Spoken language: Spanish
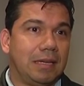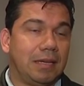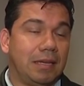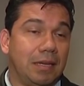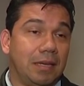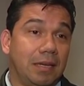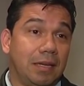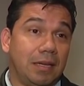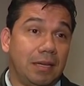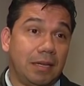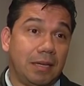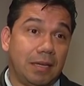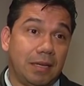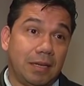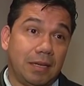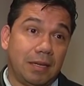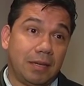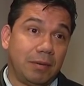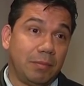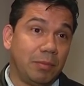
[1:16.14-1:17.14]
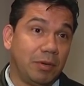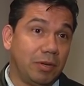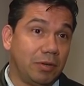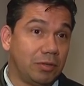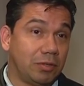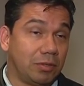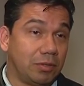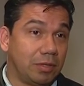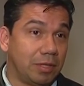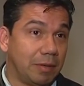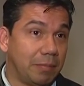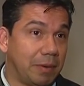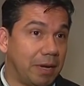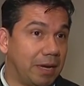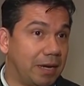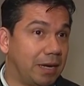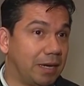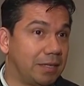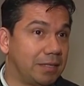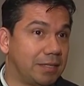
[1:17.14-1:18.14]
Eh, bueno, son temas
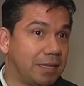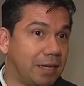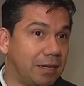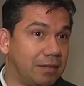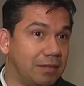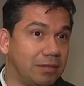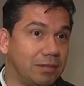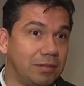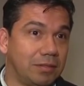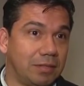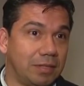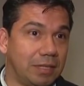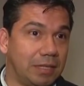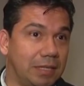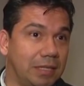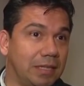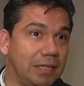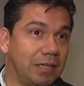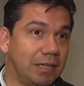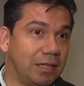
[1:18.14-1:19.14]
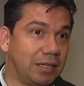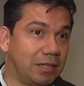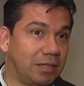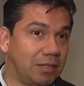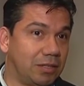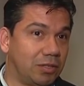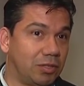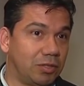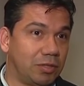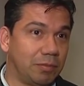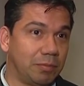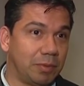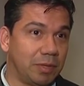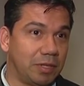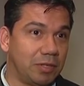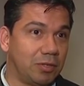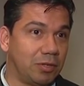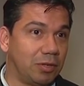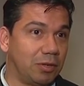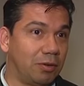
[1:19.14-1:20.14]
a analizar, ¿no? Eh, yo siempre
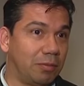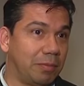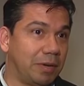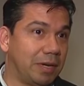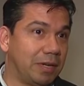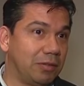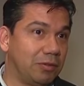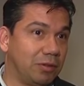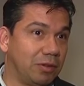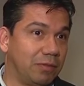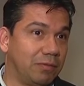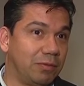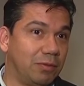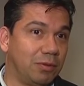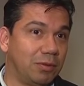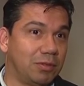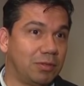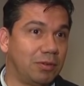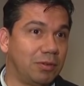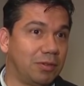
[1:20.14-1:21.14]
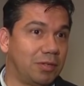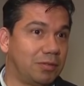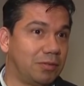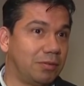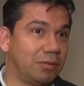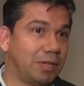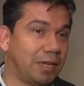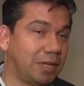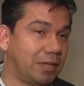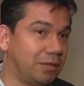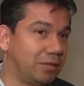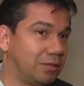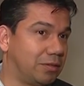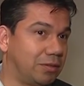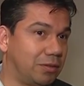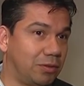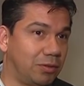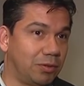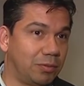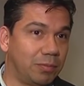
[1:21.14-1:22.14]
he dicho que lo más lindo en el fútbol son los resultados.
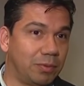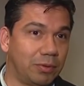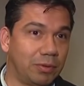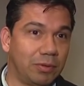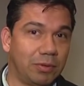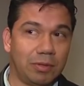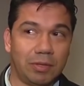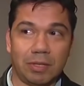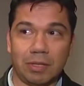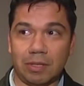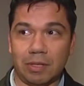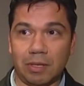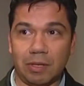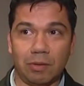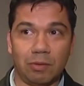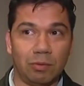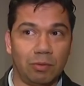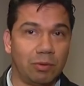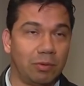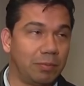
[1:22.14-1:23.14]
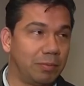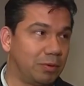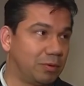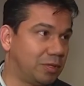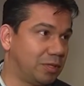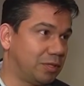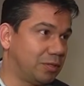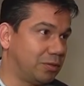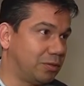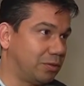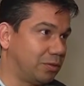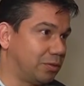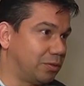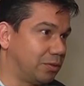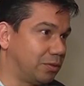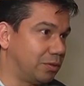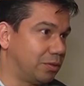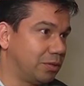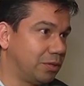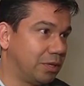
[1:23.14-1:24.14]
Hoy por hoy es un nuevo proceso
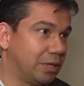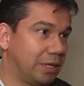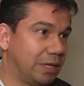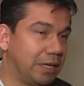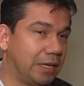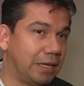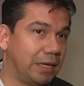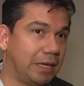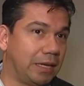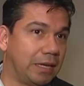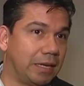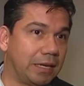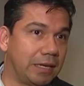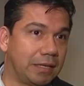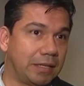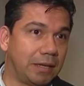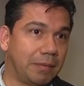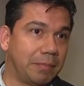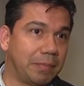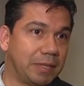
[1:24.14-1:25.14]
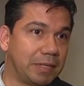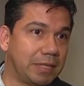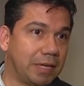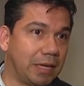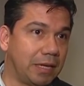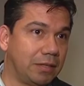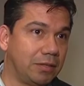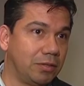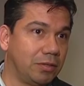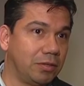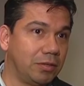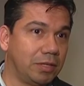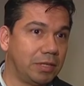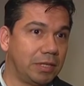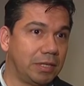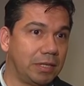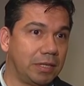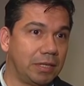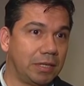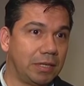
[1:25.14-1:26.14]
el que está empezando
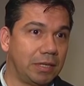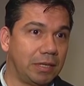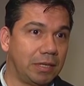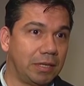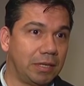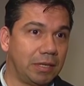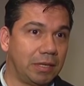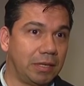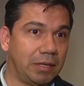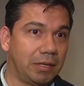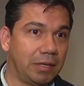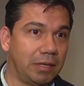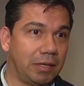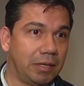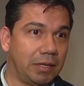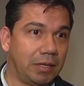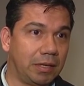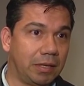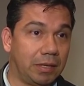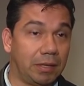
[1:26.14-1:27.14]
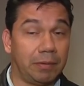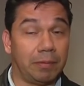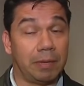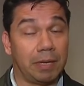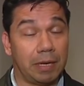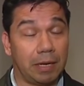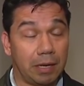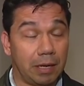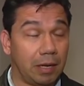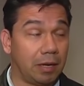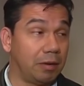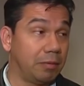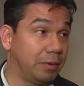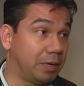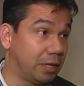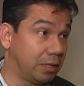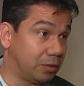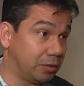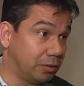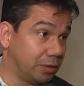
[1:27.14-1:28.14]
y, vienen las
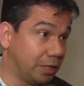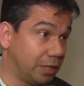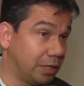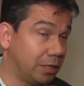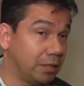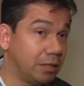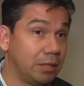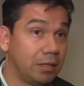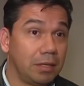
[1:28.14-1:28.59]
eliminatorias.